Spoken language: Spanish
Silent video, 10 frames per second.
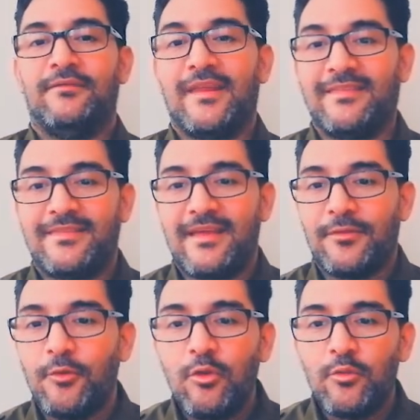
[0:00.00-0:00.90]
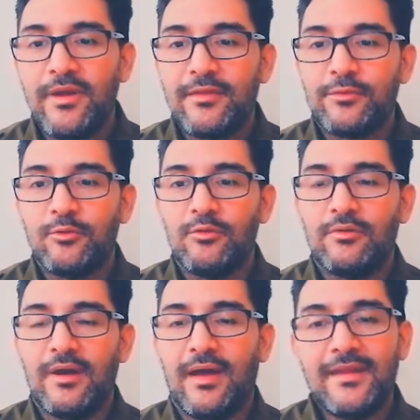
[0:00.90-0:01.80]
Frente a todo
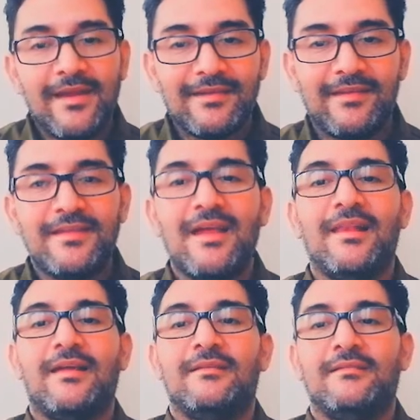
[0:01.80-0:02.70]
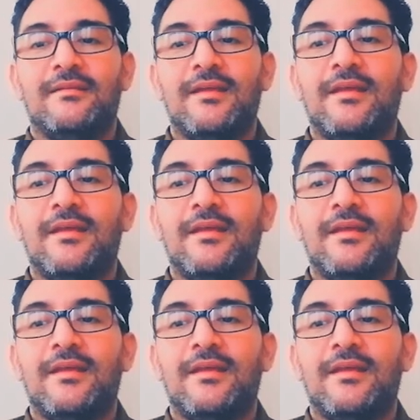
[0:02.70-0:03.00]
esto, hay que señalar